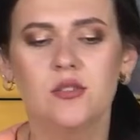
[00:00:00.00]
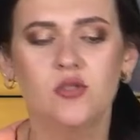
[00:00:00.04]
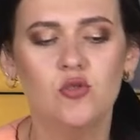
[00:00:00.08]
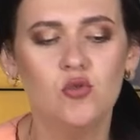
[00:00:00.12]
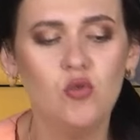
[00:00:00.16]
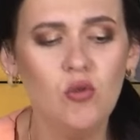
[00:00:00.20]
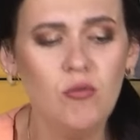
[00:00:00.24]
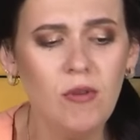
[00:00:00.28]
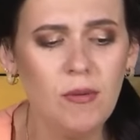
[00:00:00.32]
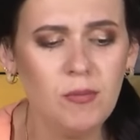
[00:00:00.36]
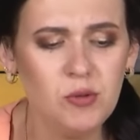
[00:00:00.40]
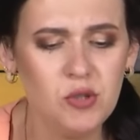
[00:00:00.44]

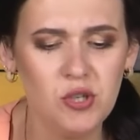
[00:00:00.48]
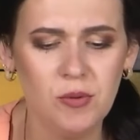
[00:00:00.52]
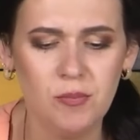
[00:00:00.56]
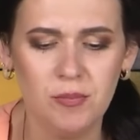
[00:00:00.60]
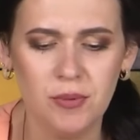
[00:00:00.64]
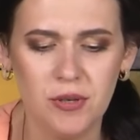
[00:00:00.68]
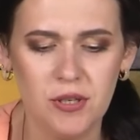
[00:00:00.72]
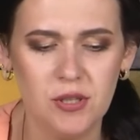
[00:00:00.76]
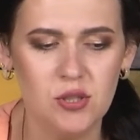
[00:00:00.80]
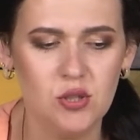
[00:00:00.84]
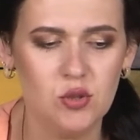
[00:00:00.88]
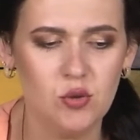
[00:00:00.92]
что
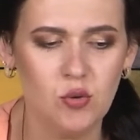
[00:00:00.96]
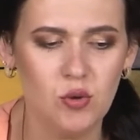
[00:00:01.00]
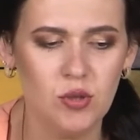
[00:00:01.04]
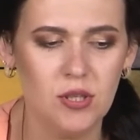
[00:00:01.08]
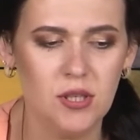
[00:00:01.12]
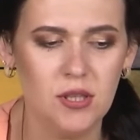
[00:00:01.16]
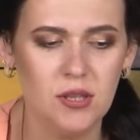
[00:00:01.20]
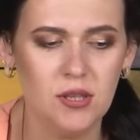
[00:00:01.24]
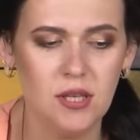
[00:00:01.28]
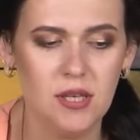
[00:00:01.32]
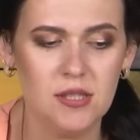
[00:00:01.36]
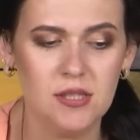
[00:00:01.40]
вообще
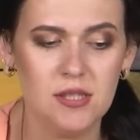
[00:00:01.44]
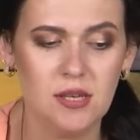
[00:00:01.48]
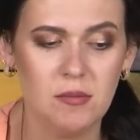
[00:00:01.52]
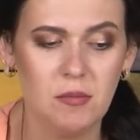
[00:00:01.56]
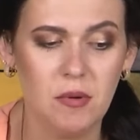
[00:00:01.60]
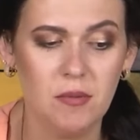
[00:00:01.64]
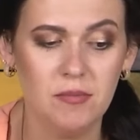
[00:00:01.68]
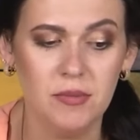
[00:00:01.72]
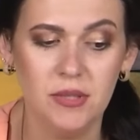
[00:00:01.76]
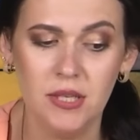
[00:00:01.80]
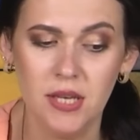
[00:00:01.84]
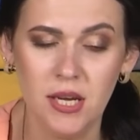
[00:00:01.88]
происходит на
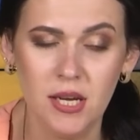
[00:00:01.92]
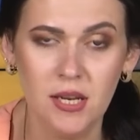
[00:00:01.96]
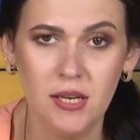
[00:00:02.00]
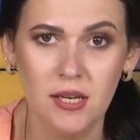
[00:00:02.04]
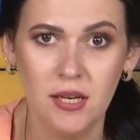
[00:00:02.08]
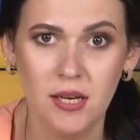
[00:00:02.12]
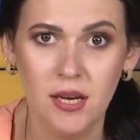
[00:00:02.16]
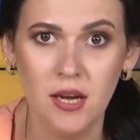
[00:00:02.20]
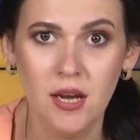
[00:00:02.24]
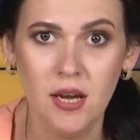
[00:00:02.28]
самом деле?